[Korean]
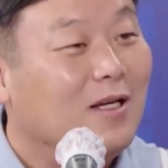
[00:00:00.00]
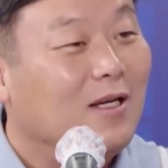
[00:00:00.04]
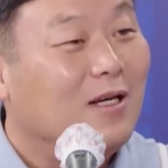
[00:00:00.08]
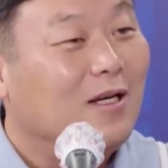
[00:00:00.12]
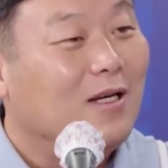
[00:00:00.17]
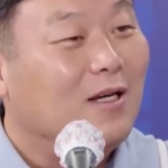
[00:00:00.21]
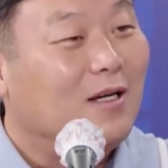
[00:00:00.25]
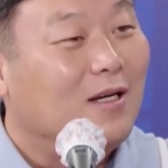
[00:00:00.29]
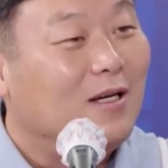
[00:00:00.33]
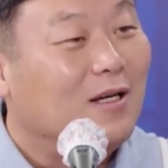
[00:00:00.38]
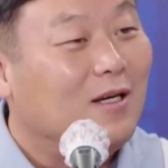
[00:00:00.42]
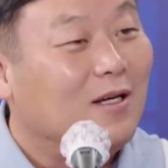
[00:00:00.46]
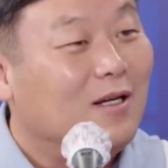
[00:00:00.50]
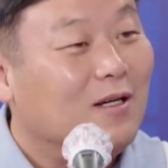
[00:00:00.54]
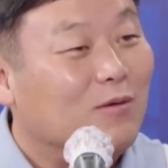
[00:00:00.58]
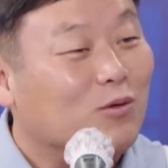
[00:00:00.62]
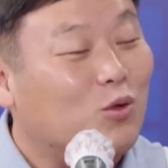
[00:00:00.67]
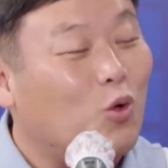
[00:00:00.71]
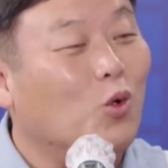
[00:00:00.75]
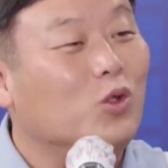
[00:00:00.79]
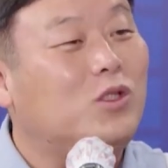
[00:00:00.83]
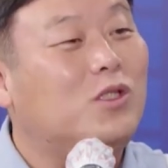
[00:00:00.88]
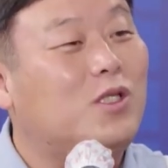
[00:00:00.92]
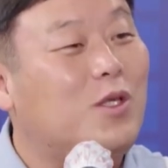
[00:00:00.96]
음,
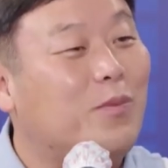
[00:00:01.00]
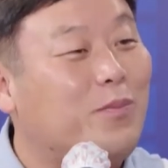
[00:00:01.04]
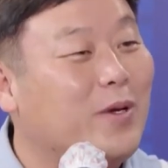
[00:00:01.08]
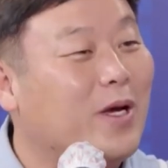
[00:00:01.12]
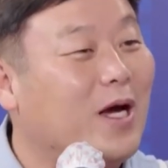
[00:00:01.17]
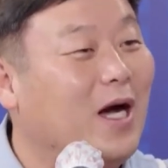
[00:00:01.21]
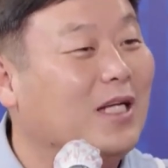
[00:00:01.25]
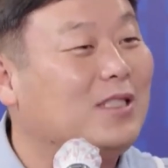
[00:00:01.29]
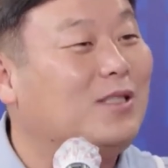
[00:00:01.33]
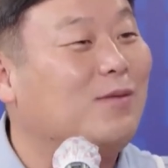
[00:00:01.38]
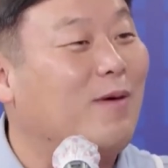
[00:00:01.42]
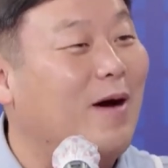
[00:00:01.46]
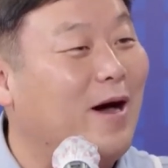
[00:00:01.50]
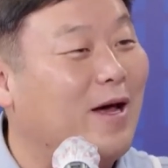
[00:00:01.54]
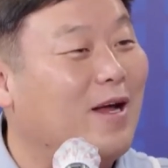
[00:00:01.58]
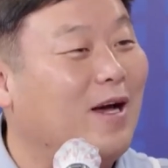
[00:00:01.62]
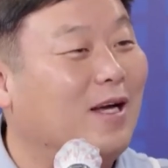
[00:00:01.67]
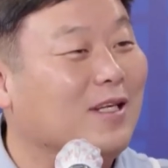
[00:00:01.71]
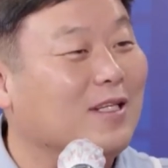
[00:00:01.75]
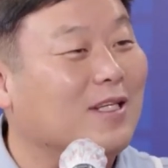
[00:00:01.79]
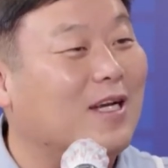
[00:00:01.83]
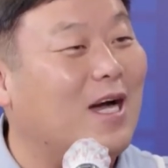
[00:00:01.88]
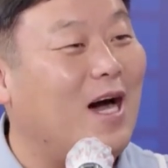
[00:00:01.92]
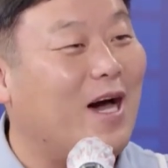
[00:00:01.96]
도스티핑 하지 그
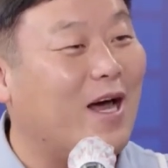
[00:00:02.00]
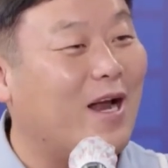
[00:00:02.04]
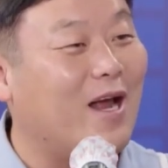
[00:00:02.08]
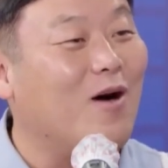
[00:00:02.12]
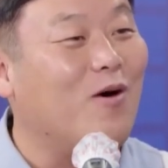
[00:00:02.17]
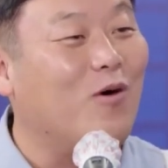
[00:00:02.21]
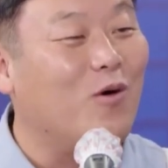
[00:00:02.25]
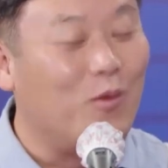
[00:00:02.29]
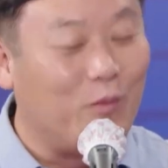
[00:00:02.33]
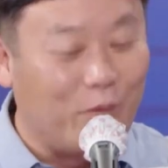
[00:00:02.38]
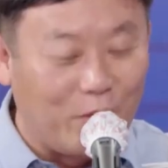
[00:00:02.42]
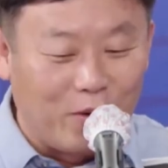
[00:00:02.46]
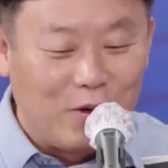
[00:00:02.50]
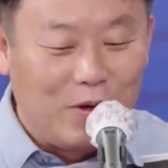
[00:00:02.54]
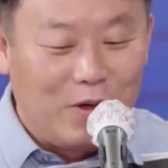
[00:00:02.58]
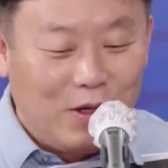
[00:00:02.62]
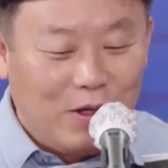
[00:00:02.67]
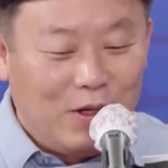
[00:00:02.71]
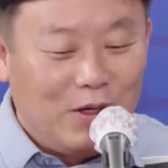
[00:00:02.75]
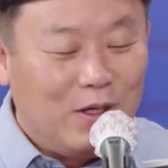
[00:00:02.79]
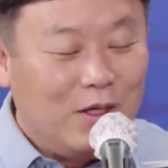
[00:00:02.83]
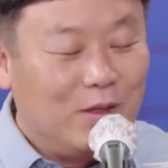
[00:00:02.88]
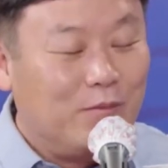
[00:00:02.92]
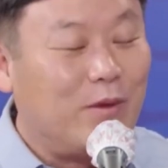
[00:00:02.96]
마라 보니까
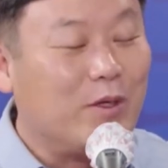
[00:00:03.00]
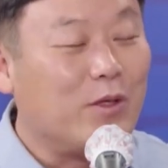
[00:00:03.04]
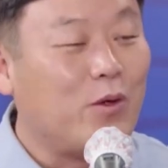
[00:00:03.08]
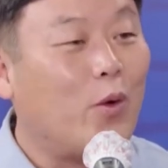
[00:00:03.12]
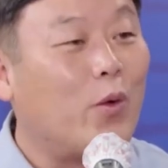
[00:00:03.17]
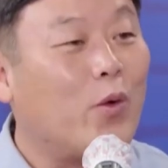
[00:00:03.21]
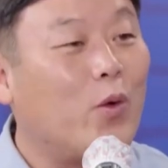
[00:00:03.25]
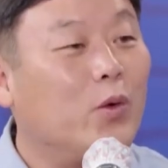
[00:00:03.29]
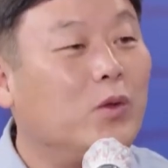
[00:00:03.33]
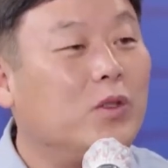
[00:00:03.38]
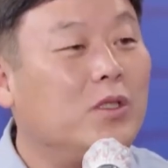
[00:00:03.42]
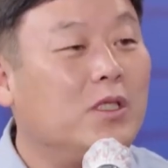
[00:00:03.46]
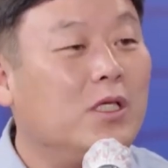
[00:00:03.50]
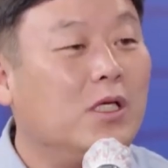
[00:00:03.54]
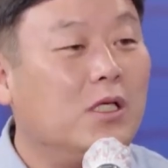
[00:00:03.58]
뭐 이런 뭐 어.